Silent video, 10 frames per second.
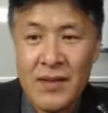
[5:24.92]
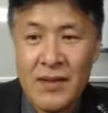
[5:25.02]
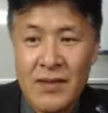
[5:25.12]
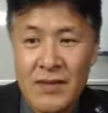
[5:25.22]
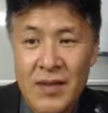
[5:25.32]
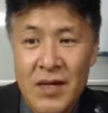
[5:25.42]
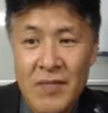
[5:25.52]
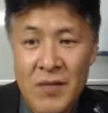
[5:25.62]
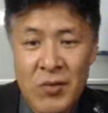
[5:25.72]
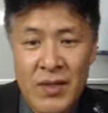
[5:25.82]
그
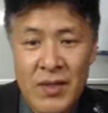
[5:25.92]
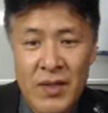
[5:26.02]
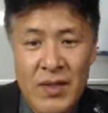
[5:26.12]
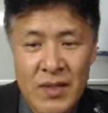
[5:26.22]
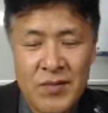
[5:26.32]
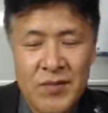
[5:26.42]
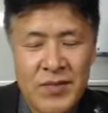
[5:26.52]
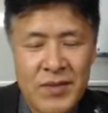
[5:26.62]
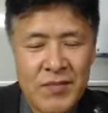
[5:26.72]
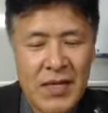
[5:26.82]
다음에 보는 게
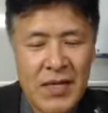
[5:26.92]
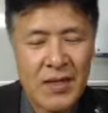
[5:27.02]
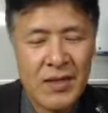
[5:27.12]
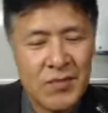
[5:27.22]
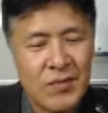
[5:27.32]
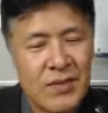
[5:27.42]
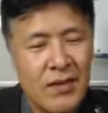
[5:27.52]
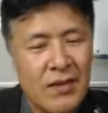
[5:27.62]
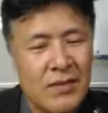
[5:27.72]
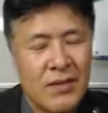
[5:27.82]
기술성입니다.
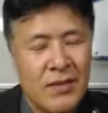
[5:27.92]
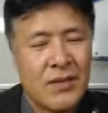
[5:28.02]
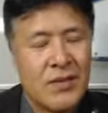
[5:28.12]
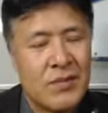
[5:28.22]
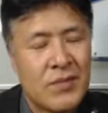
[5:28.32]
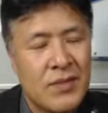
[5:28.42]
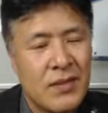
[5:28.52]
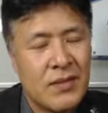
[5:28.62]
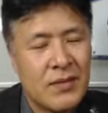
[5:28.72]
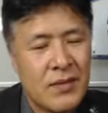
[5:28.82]
기술성.
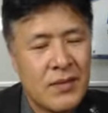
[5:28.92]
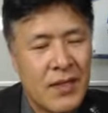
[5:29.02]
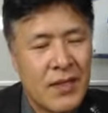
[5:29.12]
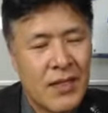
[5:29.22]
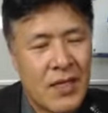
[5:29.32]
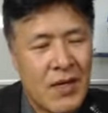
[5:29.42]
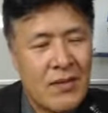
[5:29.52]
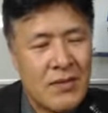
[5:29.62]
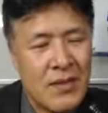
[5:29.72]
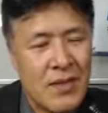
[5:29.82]
기술성은 개발
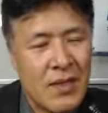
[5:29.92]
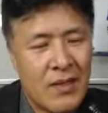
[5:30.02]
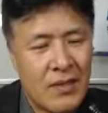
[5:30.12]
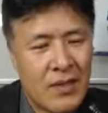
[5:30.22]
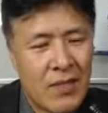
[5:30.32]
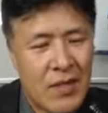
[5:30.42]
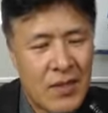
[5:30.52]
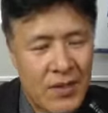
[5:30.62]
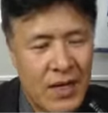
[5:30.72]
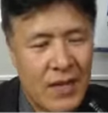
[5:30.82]
역량, 개발
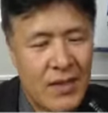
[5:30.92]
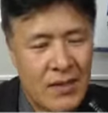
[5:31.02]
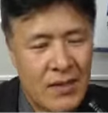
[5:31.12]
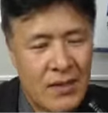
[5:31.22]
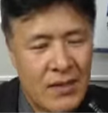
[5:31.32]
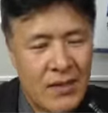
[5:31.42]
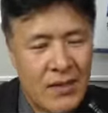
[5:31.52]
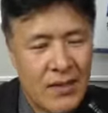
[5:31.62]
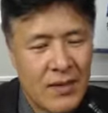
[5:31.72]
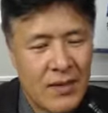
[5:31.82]
현황,
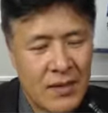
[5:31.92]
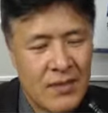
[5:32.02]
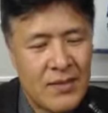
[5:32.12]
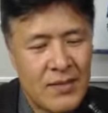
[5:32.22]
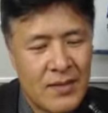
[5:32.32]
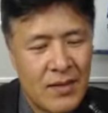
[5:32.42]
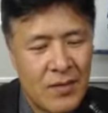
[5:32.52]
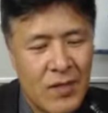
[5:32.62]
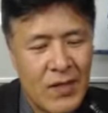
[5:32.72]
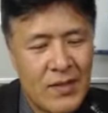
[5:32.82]
혁신성,
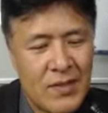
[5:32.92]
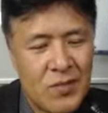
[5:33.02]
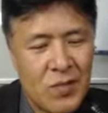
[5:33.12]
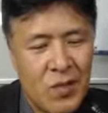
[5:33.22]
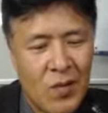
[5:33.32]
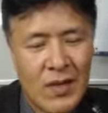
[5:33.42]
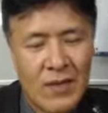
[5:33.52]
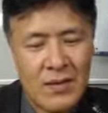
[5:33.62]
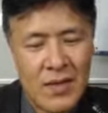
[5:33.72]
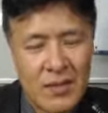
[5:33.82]
완성도,
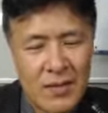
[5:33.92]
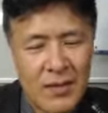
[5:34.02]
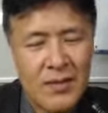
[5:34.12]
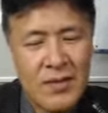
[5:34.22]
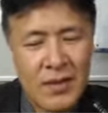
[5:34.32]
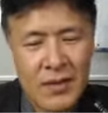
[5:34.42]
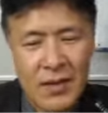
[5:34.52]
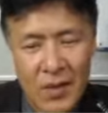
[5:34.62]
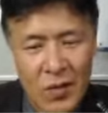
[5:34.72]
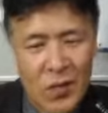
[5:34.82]
확장성 이런 걸
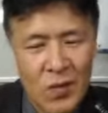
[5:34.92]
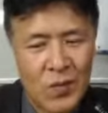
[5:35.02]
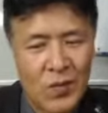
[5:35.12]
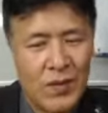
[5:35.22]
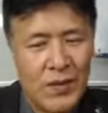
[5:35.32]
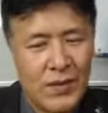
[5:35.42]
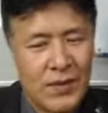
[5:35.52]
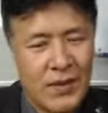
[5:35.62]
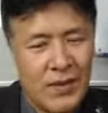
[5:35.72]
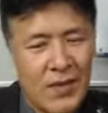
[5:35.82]
일단 어
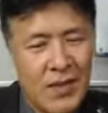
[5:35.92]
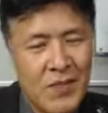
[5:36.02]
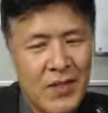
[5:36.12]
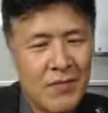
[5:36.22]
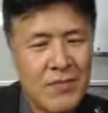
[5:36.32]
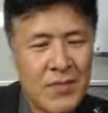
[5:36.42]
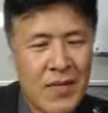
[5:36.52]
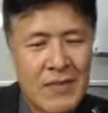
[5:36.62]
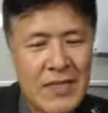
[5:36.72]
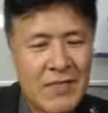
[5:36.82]
연합회님
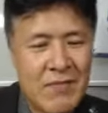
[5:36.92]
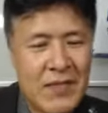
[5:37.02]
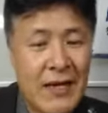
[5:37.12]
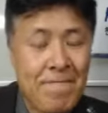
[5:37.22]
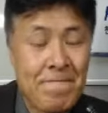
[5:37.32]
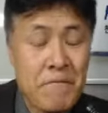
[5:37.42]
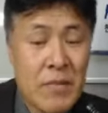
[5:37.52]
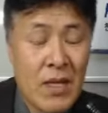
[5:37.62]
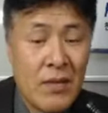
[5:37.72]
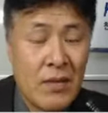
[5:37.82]
감사합니다.
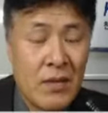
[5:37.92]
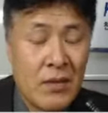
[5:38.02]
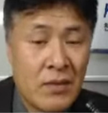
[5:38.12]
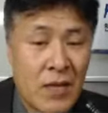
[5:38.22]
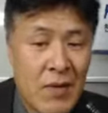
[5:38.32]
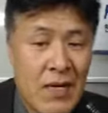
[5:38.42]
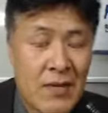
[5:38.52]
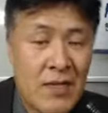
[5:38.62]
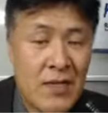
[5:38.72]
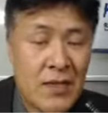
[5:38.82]
그 개발
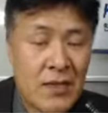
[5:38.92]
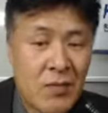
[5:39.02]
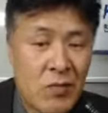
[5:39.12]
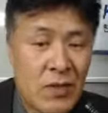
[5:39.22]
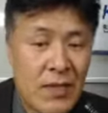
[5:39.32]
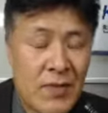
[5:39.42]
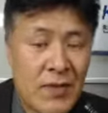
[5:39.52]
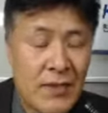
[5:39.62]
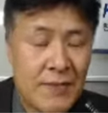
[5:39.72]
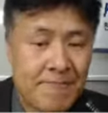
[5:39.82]
역량을 갖다 보게
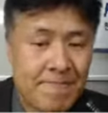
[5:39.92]
되면은